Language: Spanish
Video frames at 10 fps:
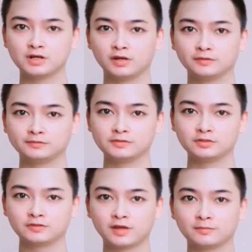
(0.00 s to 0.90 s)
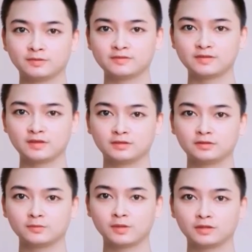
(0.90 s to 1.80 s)
Núñez fue
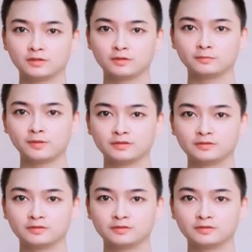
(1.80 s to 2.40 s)
enfática en reconocer